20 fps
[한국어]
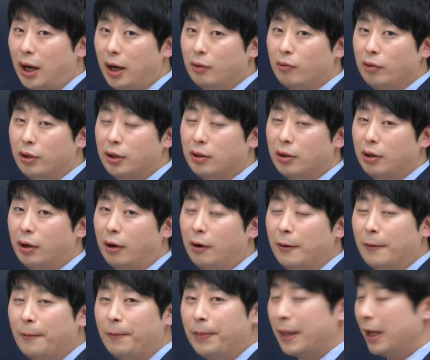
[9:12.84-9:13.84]
알고 있어요.
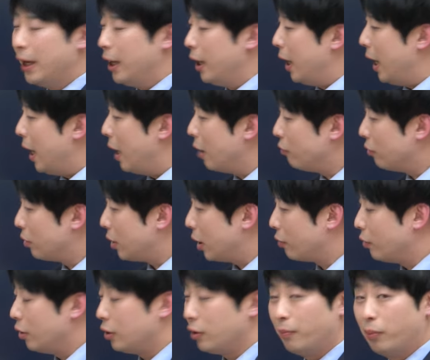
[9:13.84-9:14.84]

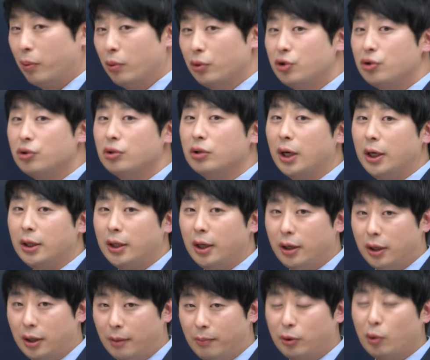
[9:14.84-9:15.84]
한국학교에서 보충을 할 때,
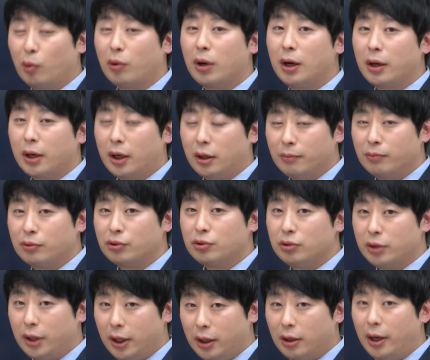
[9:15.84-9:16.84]
그러니까 독학을 해서
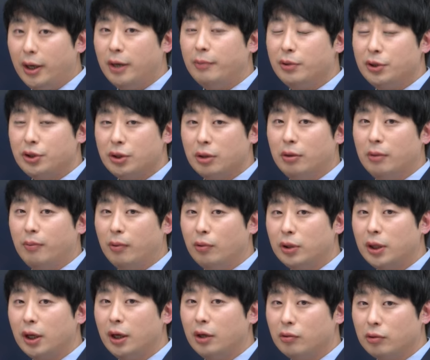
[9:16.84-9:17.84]
보충을 해서 AP 시험을
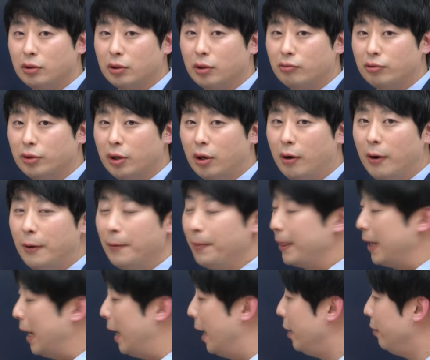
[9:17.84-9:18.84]
볼 때에도 그렇고요.
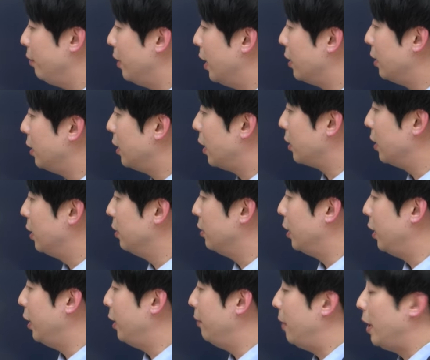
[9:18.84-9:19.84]
아이비하는
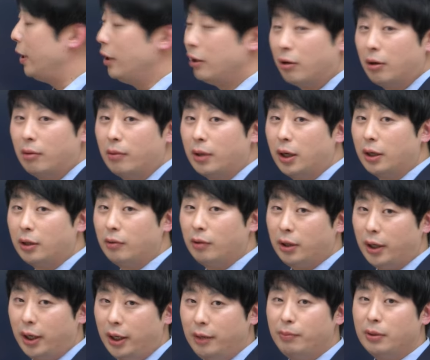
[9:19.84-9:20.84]
학생들이 메이크업을 하기
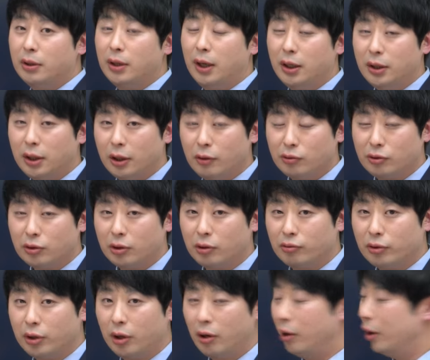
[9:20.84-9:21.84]
위해서 AP를 할 때도
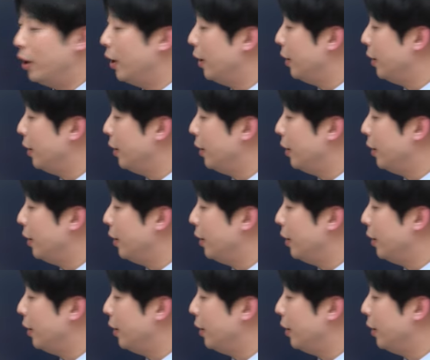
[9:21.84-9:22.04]
그렇고요.